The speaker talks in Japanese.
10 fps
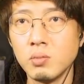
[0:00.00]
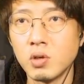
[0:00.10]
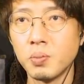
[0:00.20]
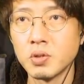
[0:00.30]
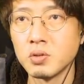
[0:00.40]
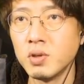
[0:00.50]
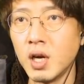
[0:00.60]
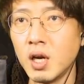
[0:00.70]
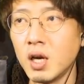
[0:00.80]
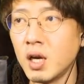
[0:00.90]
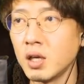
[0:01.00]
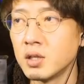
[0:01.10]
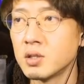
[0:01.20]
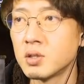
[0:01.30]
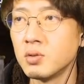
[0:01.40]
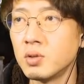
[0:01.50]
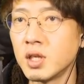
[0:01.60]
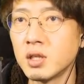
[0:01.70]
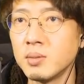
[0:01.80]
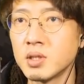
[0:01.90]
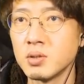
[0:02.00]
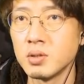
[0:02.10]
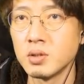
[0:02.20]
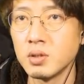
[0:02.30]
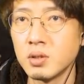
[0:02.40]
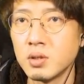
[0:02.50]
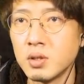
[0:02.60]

今のポジション、うわー、そうなってます。